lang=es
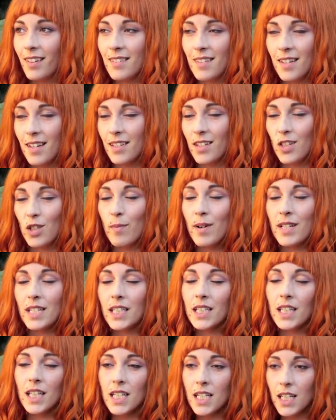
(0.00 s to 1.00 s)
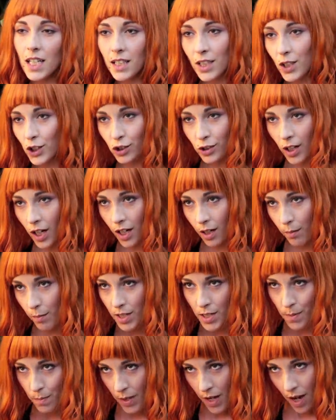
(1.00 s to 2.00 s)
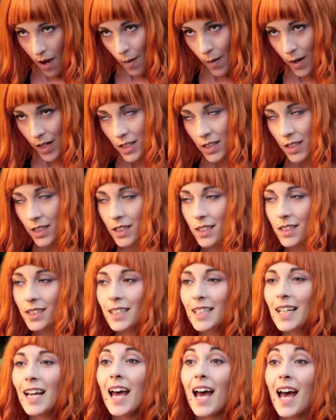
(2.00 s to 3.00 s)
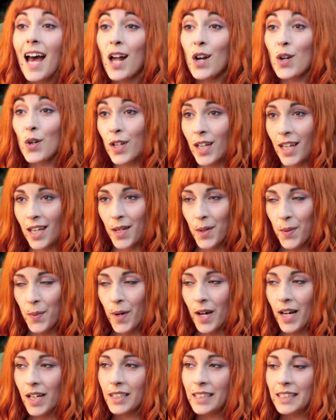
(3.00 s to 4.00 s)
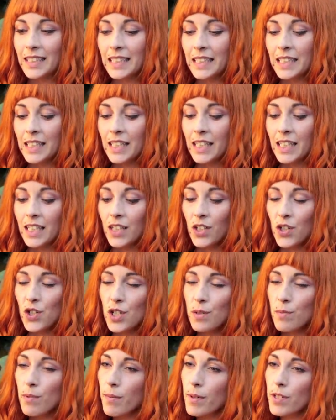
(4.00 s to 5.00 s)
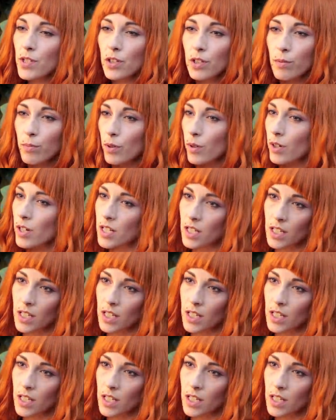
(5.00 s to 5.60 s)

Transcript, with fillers: Sigue siendo más interesante contar que me espiabas a lo que iba. No se me pasó ni por un